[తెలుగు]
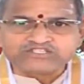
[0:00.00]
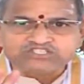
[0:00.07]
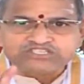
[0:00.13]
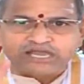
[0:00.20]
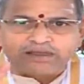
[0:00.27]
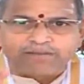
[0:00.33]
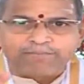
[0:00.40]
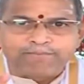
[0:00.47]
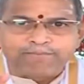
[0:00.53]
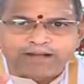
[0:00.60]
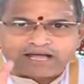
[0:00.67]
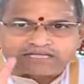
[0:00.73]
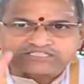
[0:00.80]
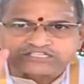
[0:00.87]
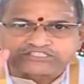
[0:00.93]
జలం
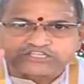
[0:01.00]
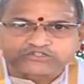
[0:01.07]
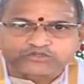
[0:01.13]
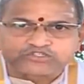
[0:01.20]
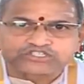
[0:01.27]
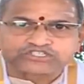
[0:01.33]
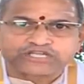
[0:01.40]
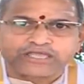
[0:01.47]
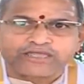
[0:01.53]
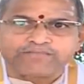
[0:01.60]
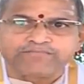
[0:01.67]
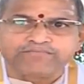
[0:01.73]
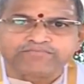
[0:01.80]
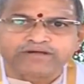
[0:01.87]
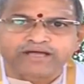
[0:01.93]
మాసచతుష్టయం
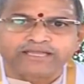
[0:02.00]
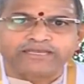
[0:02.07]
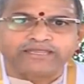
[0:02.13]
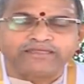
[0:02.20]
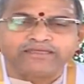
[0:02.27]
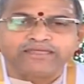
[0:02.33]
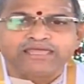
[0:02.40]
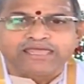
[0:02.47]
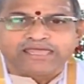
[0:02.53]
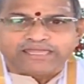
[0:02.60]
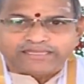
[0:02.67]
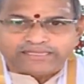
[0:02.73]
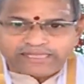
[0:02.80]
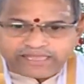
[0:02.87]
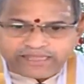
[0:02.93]
అని
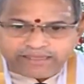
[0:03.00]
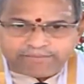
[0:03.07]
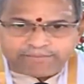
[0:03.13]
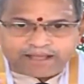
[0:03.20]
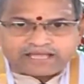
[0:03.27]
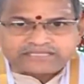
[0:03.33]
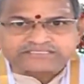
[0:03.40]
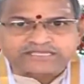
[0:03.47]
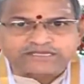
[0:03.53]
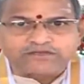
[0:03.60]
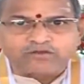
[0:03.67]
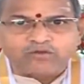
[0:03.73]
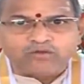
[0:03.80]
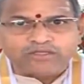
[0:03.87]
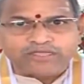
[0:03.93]
ఏ
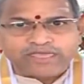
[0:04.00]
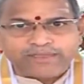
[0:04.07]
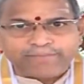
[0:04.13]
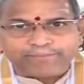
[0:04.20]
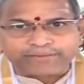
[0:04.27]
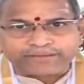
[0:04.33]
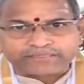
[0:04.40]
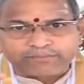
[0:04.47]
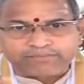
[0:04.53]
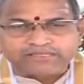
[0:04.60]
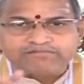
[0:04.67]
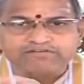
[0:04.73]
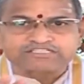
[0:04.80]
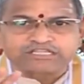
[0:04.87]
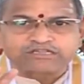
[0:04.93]
మాసంలో ఏ ప్రథమ
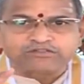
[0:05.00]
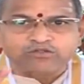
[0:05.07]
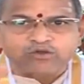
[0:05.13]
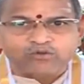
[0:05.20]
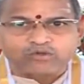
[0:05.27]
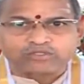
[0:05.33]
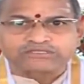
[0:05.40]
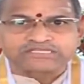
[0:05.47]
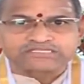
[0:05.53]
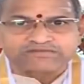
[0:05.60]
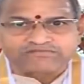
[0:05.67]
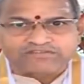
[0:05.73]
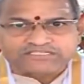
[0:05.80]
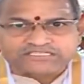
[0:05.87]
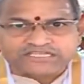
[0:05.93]
దివసంతో కొత్త
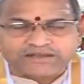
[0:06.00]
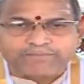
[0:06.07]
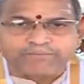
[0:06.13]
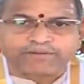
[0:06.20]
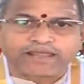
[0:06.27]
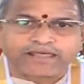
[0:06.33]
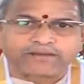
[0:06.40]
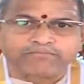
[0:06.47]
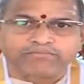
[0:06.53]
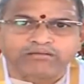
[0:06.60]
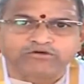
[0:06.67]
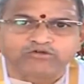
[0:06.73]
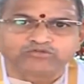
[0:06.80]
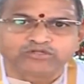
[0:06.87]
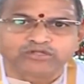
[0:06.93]
సంవత్సరం
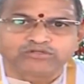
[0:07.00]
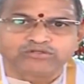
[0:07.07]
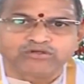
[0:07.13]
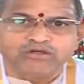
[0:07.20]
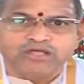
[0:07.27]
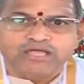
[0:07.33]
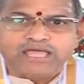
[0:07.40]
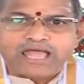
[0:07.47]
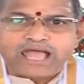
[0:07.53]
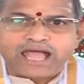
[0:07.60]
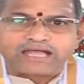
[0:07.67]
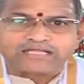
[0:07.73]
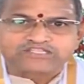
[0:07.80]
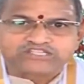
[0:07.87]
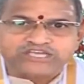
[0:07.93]
ప్రారంభమవుతోందో
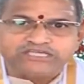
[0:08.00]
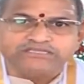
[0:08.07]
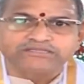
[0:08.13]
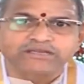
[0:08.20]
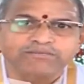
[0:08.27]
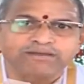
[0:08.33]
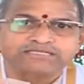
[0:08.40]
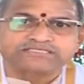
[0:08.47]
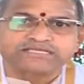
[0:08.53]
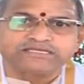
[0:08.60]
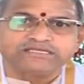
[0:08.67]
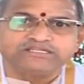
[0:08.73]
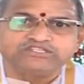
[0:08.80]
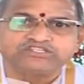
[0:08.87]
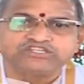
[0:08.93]
ఆ చైత్రమాసం
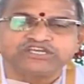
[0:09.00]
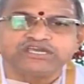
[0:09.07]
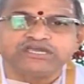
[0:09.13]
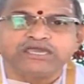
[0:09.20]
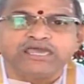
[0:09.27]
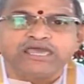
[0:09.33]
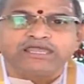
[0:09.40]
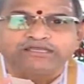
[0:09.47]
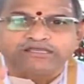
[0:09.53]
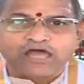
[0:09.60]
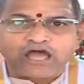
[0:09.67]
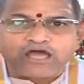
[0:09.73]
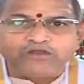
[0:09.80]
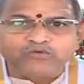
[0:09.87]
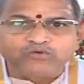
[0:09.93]
నుంచి
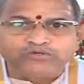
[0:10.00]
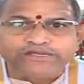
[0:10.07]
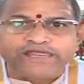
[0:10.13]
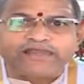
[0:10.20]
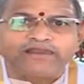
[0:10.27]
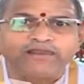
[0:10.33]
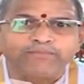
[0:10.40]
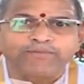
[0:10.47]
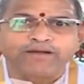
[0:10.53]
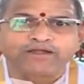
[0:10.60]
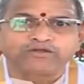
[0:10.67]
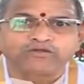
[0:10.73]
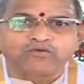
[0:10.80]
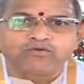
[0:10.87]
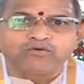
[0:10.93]
నాలుగు నెలల
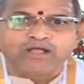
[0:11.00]
పాటు